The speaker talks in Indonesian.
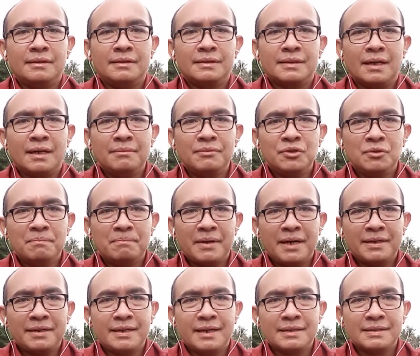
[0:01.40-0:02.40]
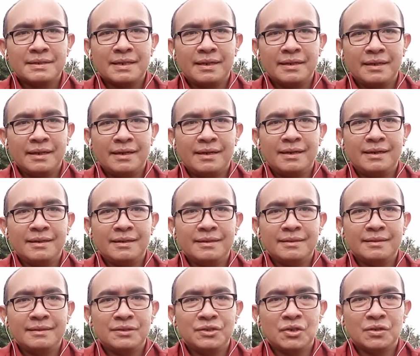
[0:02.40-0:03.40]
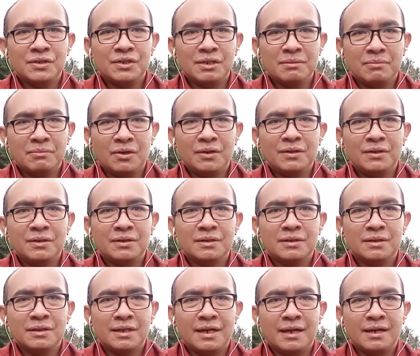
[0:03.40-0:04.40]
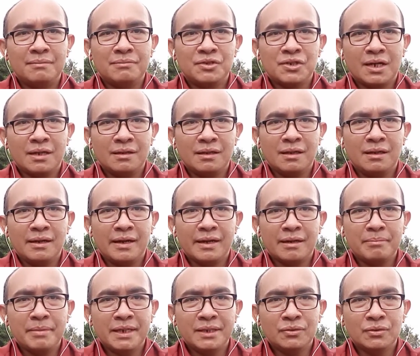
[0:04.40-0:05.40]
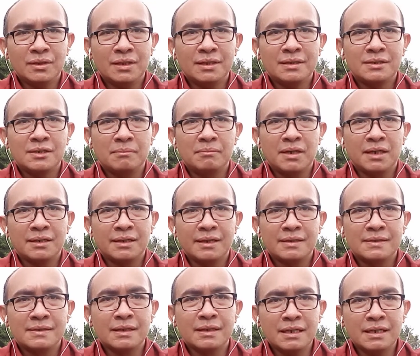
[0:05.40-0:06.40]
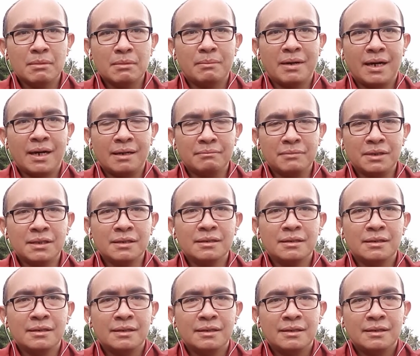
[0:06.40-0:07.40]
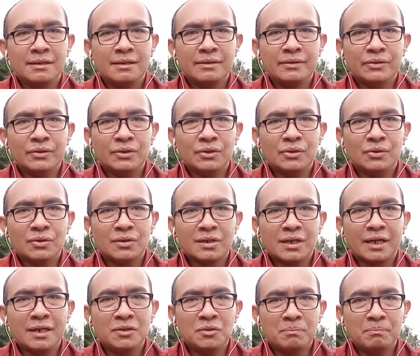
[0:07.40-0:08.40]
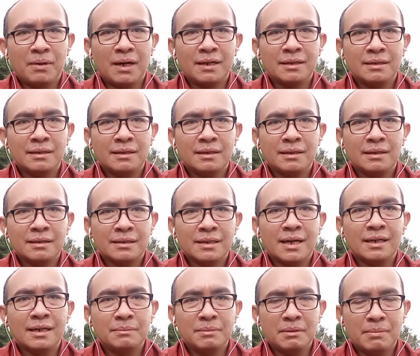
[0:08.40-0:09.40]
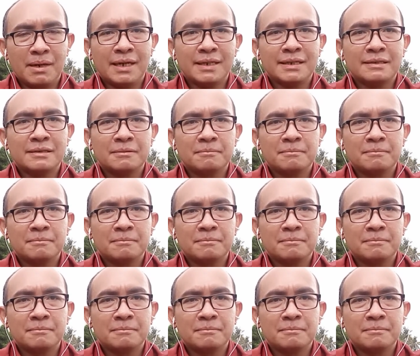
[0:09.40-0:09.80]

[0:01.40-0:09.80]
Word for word: Salam jumpa dengan saya, John Simon, dalam channel Hermeneutik sebagai seni memahami untuk kehidupan yang lebih baik.